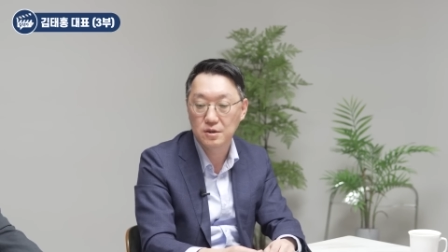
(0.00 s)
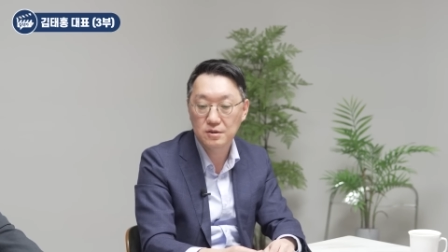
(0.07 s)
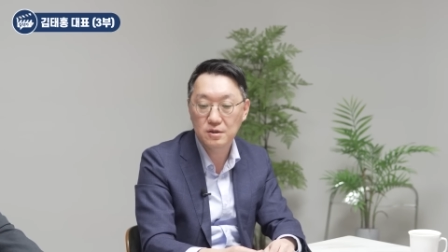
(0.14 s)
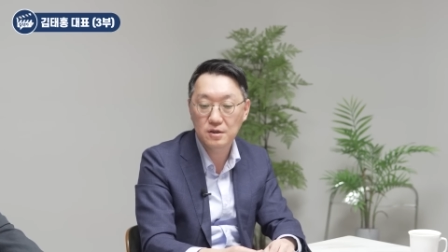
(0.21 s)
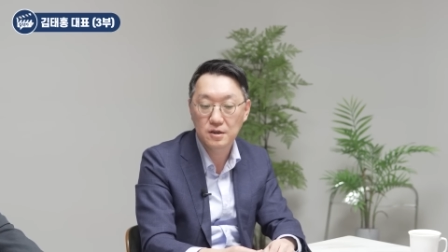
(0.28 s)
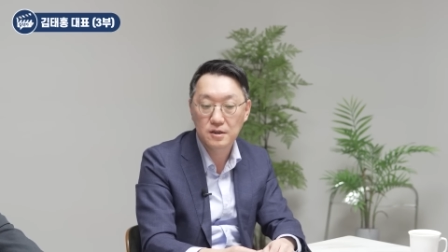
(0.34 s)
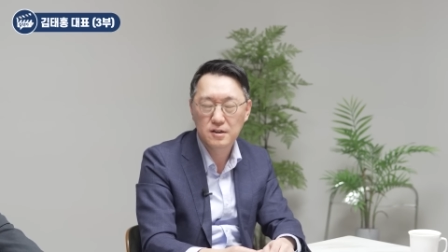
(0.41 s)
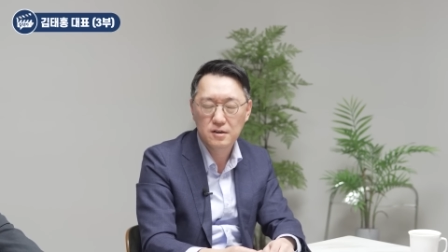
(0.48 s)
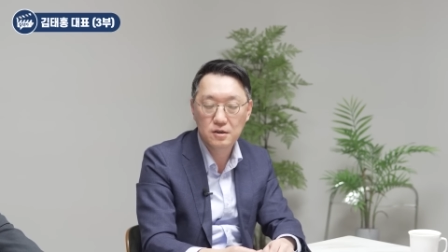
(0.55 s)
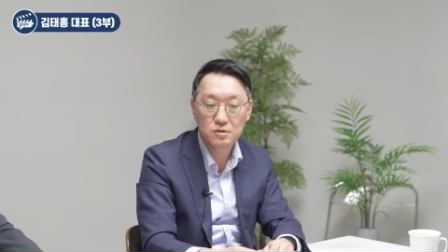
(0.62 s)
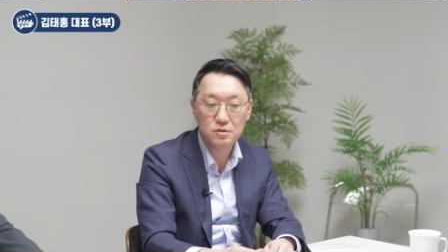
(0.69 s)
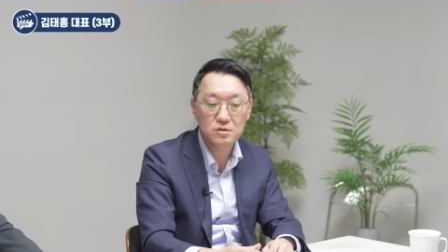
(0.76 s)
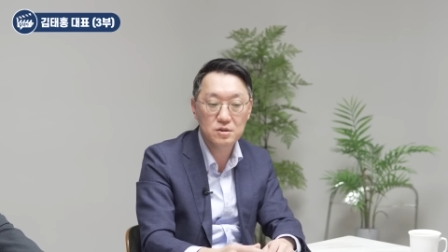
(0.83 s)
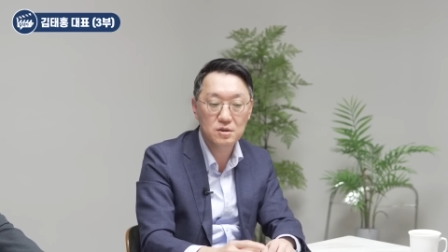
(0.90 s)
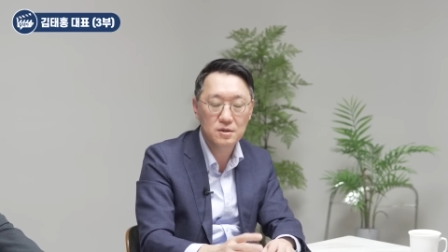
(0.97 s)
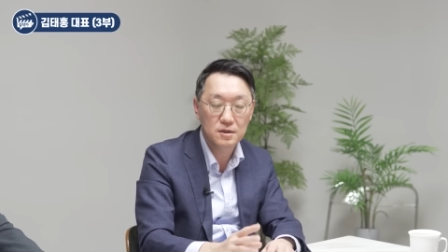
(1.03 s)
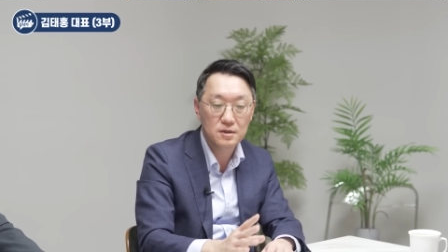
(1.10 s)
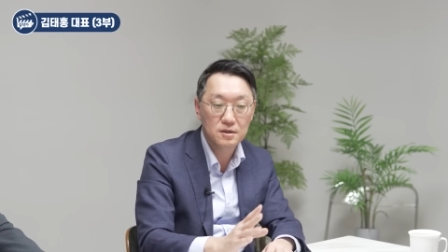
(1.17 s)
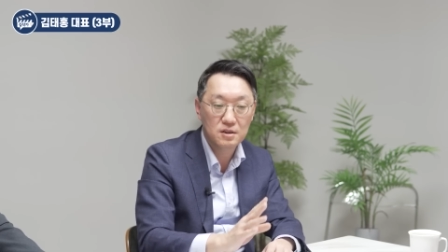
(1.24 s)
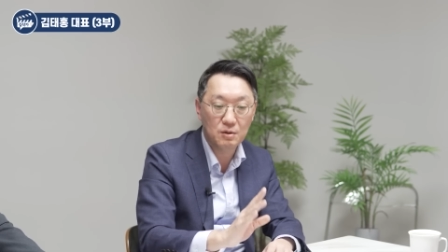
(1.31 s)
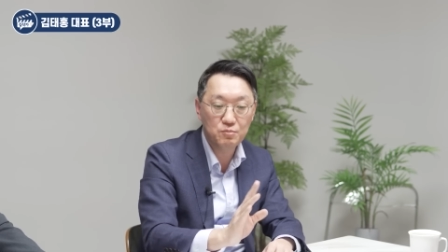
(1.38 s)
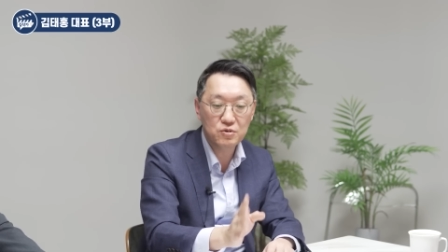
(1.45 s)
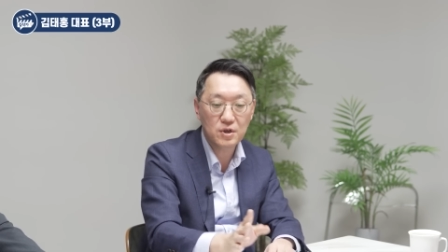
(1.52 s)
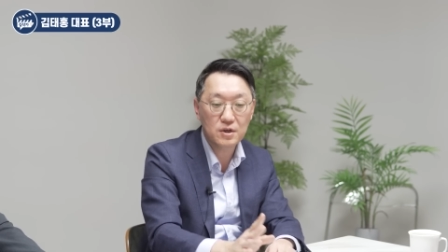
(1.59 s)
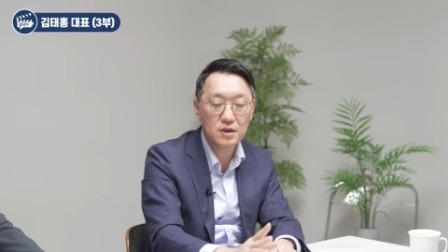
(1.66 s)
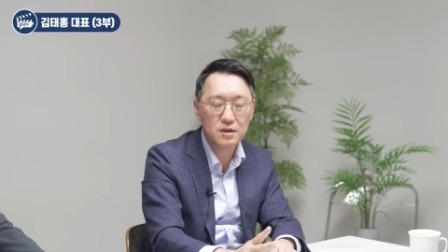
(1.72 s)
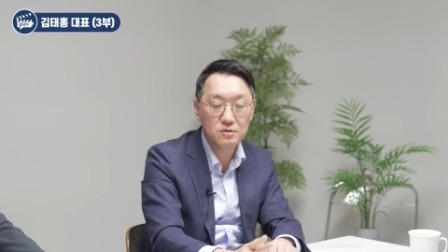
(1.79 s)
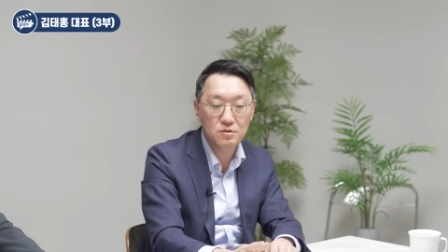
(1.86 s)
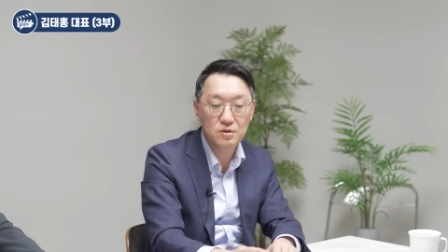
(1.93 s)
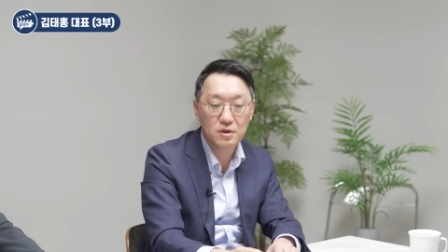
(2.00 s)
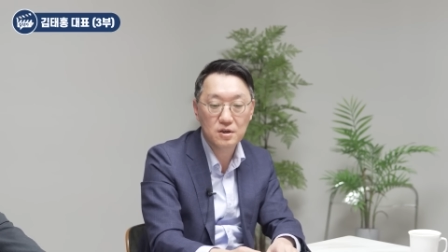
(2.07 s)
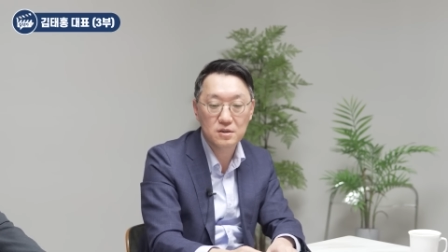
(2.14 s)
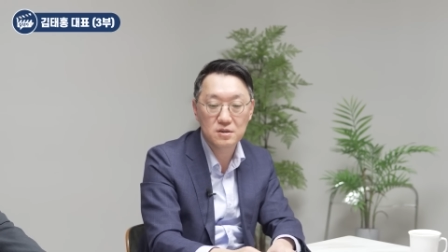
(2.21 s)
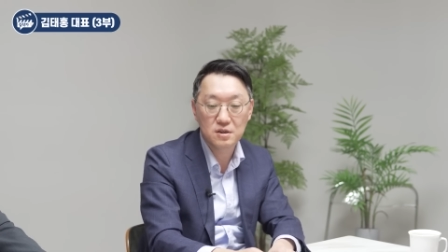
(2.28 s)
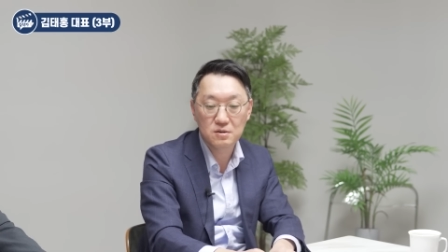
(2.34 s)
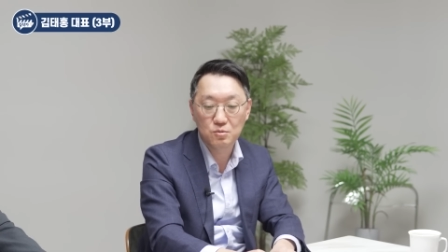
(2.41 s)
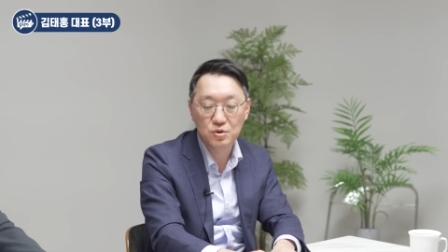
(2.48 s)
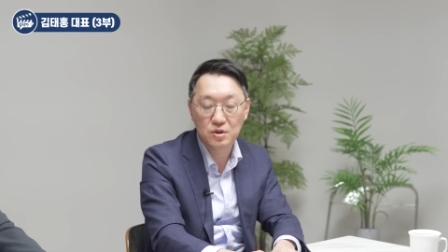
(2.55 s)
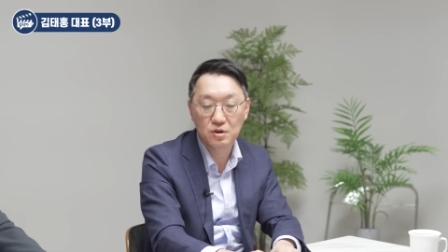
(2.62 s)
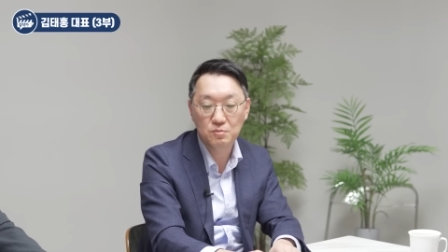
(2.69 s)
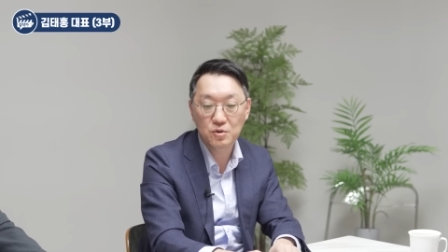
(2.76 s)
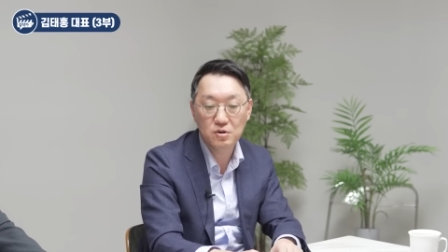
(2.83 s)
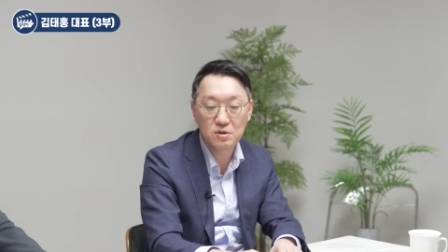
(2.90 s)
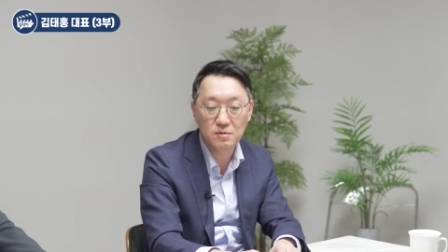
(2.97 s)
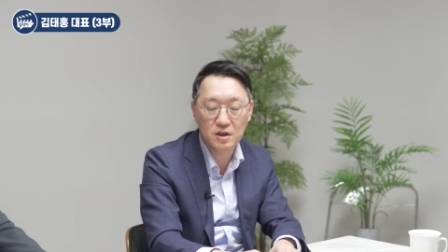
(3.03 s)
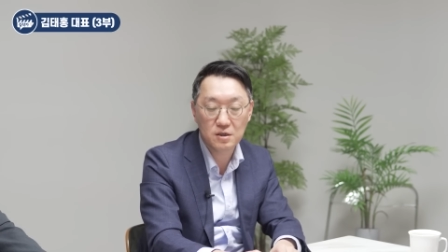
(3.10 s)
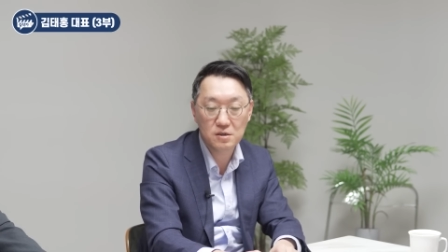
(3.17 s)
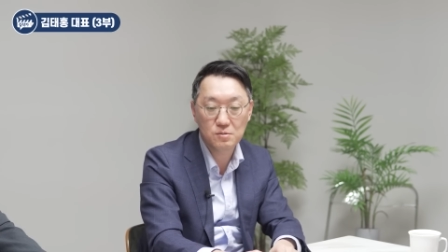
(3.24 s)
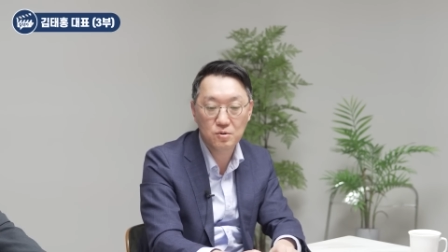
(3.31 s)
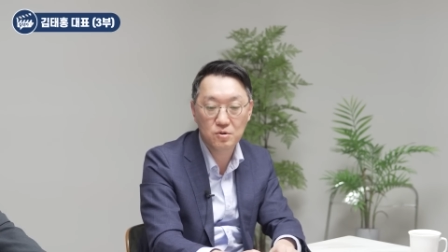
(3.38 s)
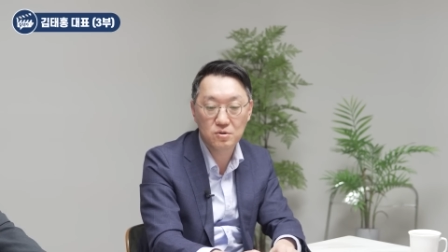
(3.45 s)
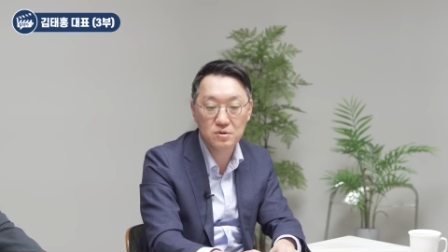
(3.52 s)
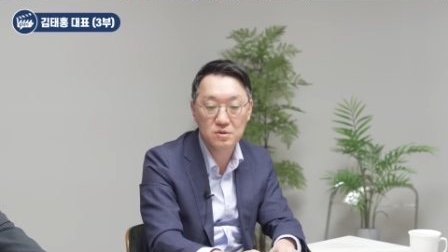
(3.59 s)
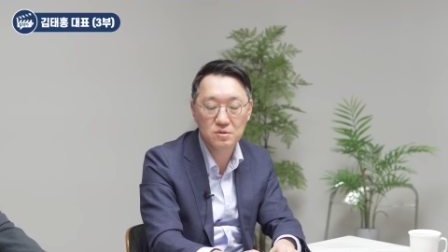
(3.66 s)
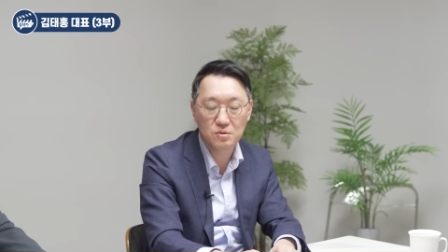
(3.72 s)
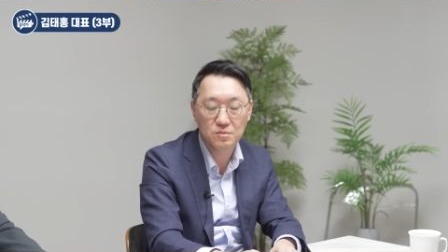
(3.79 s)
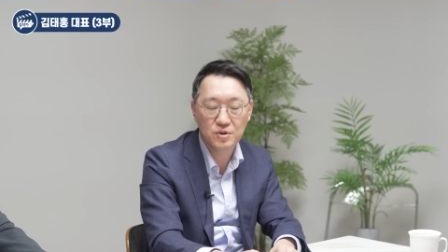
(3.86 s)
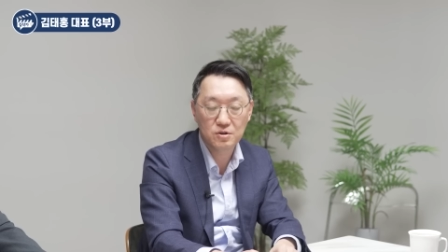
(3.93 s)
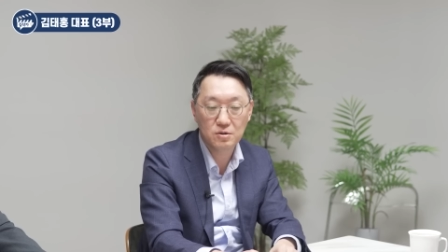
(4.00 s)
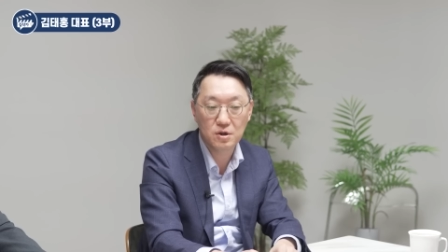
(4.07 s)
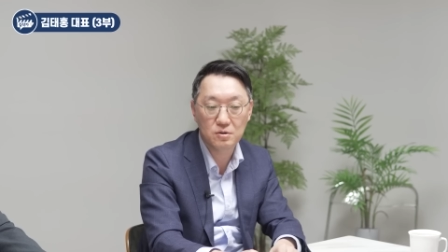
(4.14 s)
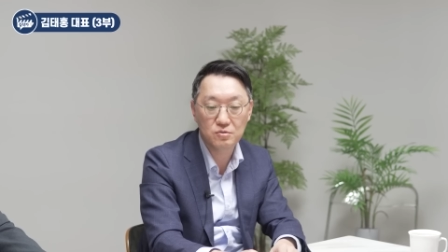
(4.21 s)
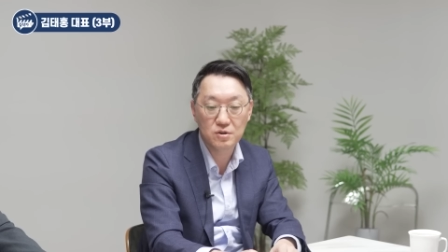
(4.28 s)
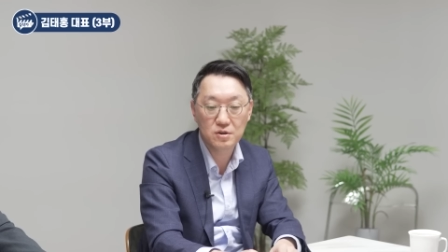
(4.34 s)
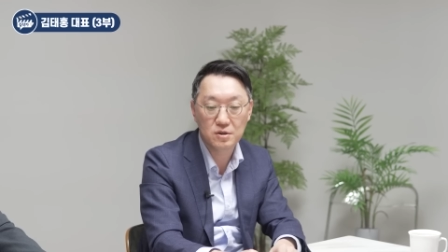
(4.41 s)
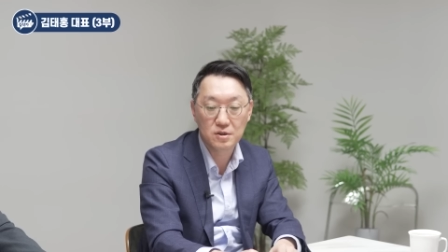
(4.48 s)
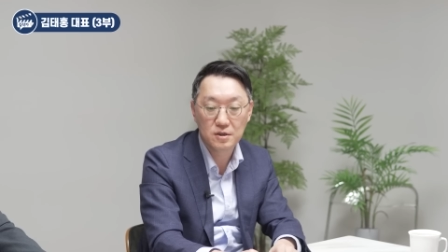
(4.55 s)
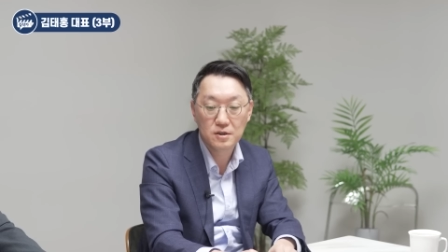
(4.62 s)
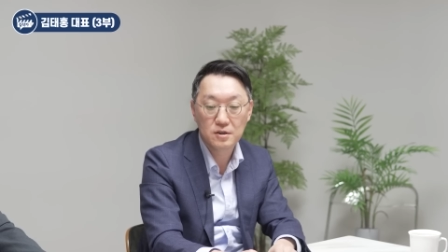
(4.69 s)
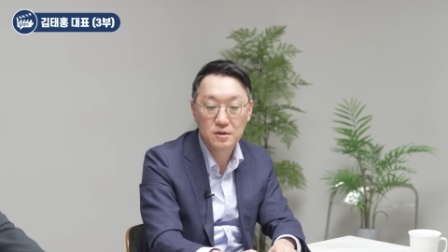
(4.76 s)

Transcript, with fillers: 근데 이거는 이제 나쁘게 얘기하는 거니까 제가 뭐 기업명을 말할 거는 없는 음. 것 같고요. 음.